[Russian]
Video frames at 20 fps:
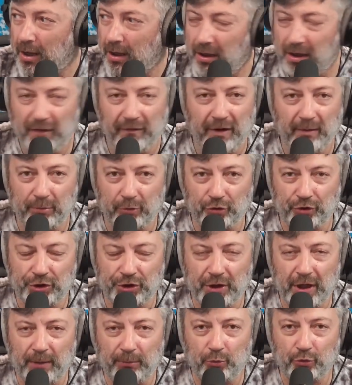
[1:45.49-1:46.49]
И говорим то, что
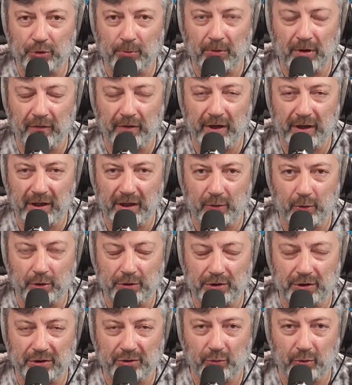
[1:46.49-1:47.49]
считаем нужным говорить, никакой
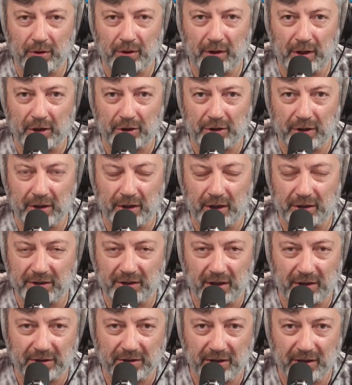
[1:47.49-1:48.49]
цензуры на нашей
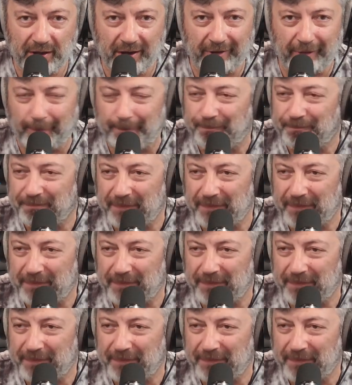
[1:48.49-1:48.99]
радиостанции нет